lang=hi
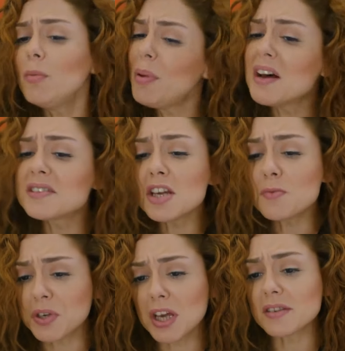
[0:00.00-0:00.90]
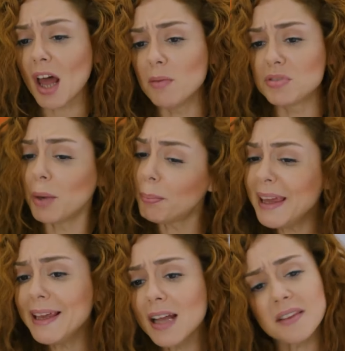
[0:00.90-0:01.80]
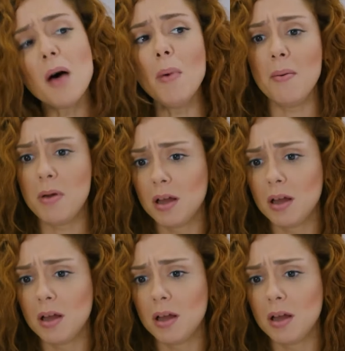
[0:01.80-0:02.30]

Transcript: बिल्कुल ठीक हो जाएंगे सिर्फ एक इंजेक्शन ही लगेगा बस